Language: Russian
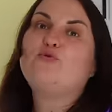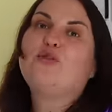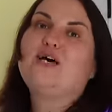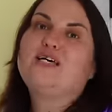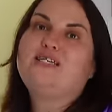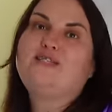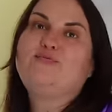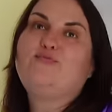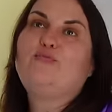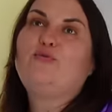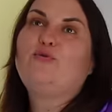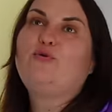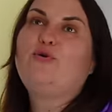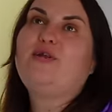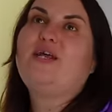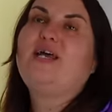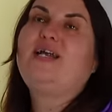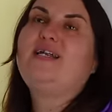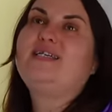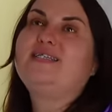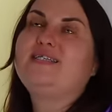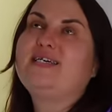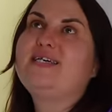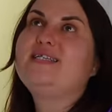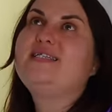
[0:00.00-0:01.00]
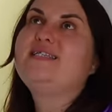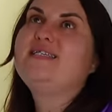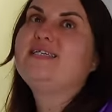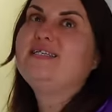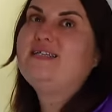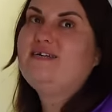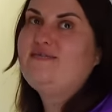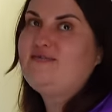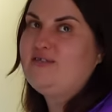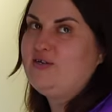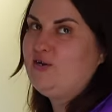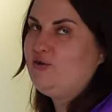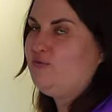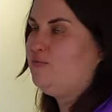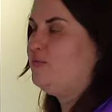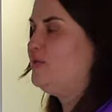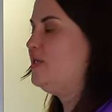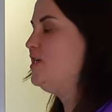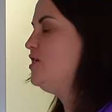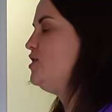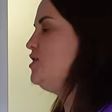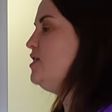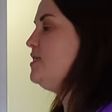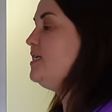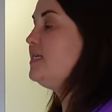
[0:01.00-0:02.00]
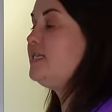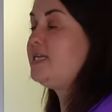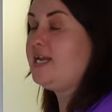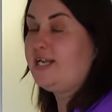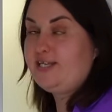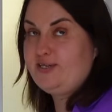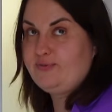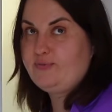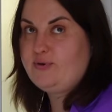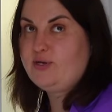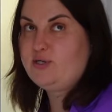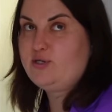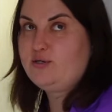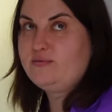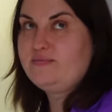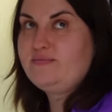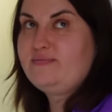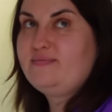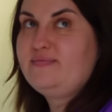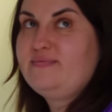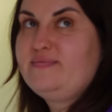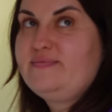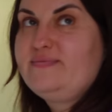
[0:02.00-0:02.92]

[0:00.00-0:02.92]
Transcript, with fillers: у нас по реализации на втором этаже. На третий пойдем?